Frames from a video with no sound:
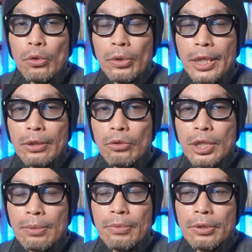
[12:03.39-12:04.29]
4人の
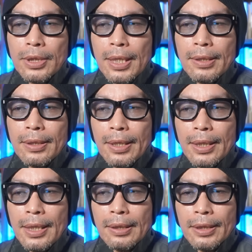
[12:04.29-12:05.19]
人物設定
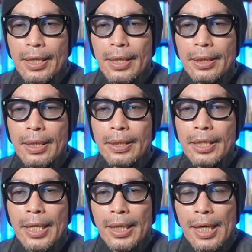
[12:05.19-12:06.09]
が丁寧
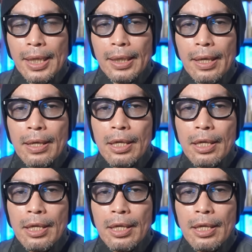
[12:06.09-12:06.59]
に描かれ、